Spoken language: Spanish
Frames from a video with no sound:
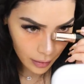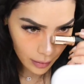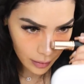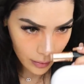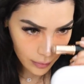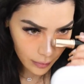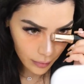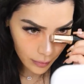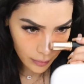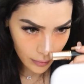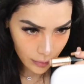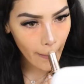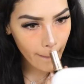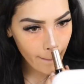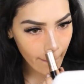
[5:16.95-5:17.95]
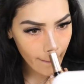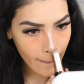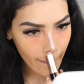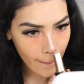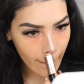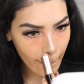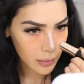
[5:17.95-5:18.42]
en la
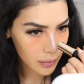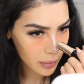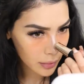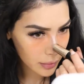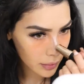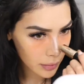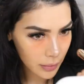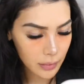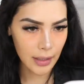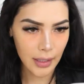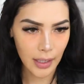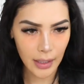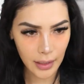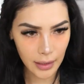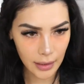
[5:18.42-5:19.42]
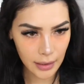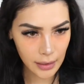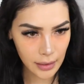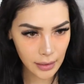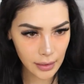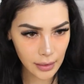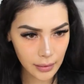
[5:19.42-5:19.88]
barbilla y en la
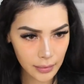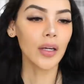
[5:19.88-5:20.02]
nariz